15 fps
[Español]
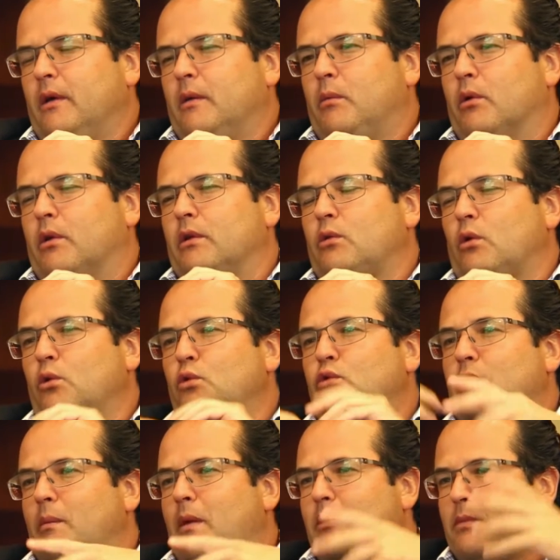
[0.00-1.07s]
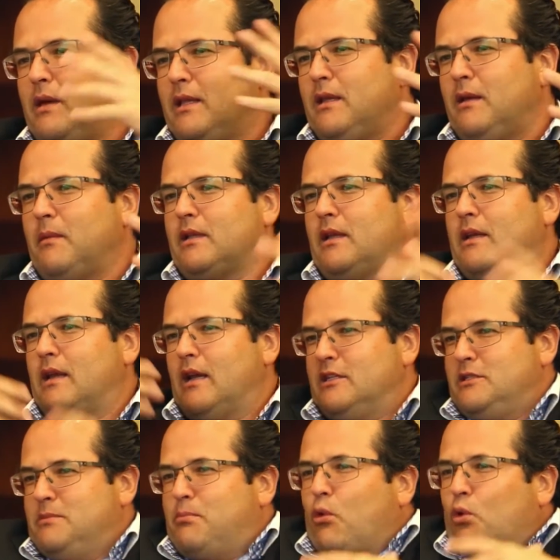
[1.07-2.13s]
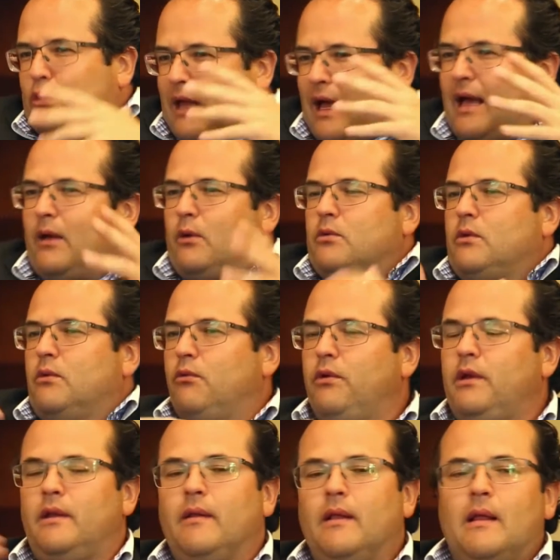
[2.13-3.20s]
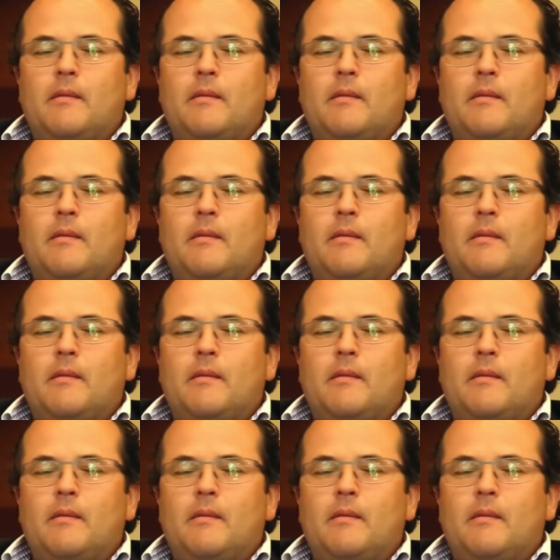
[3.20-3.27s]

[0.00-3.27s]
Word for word: porque es donde usted más mete materiales importados, en fin.